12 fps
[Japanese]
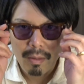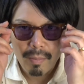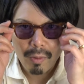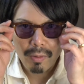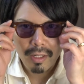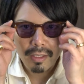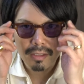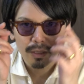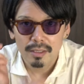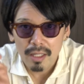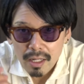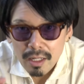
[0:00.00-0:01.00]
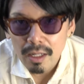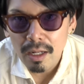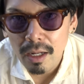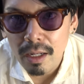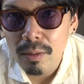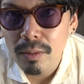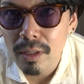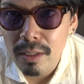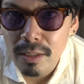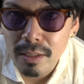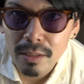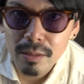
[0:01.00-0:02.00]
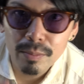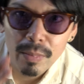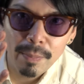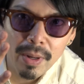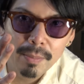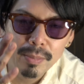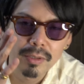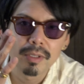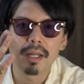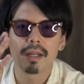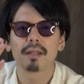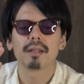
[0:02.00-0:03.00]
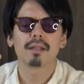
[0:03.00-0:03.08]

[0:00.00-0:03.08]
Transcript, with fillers: まあ、こんな感じですねはいこんな感じです、まあ、パープルで